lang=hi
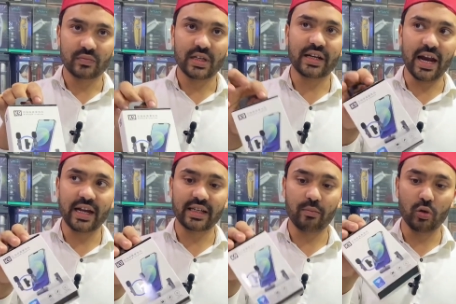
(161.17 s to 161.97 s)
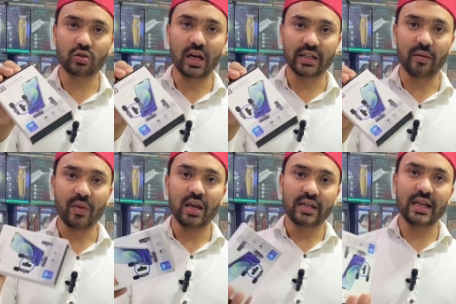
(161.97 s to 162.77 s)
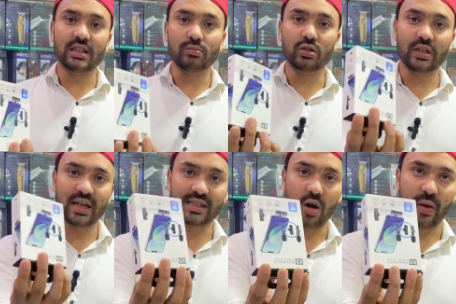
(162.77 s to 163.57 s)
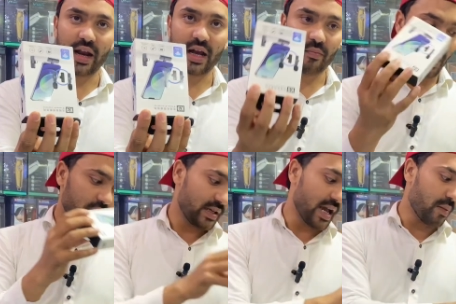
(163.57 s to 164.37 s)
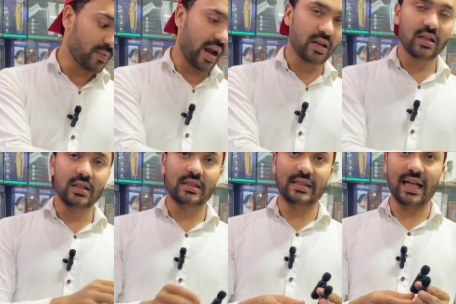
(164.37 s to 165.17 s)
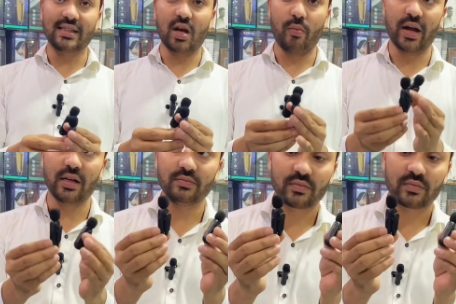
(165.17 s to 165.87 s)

ये केट से बहुत गलाच है ये समझो तीन हज़ार रुपये का ना ये आपका है सात हज़ार रुपये का